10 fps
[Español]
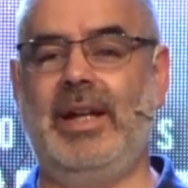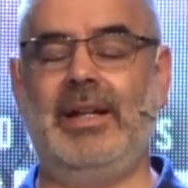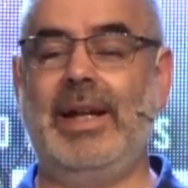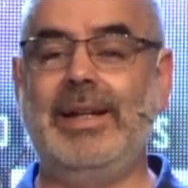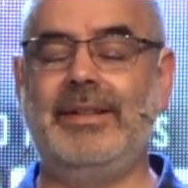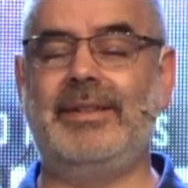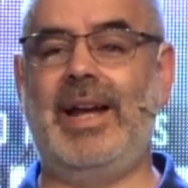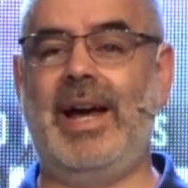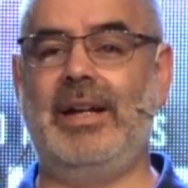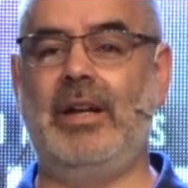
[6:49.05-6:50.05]
en,
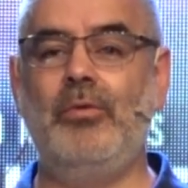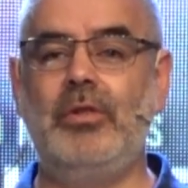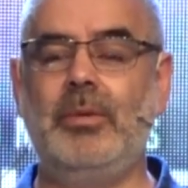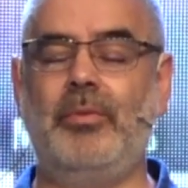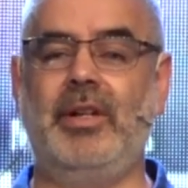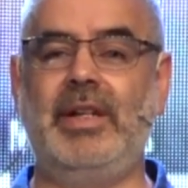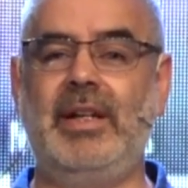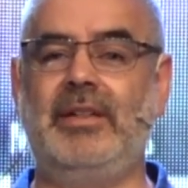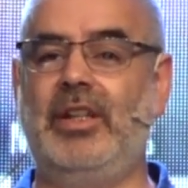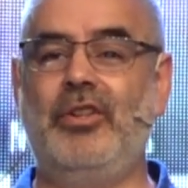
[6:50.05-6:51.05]
entrar, el último en
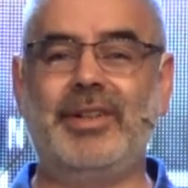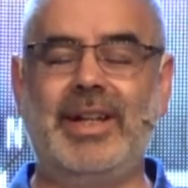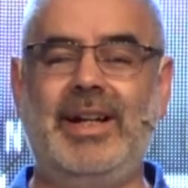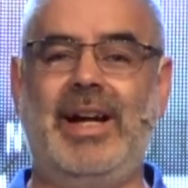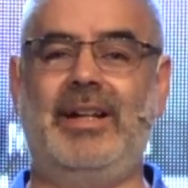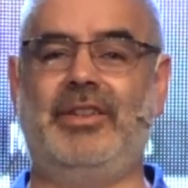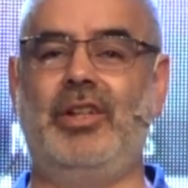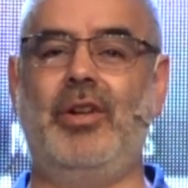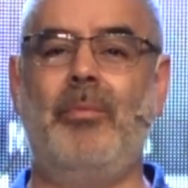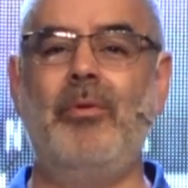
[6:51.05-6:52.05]
irte, no quejarte,
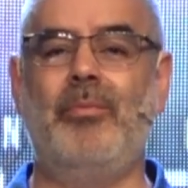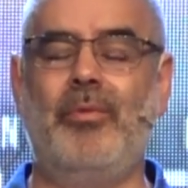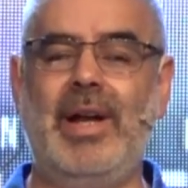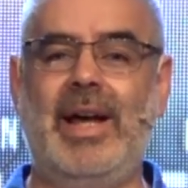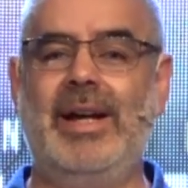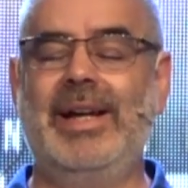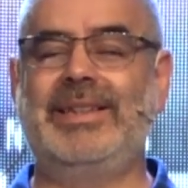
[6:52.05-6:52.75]
no murmurar,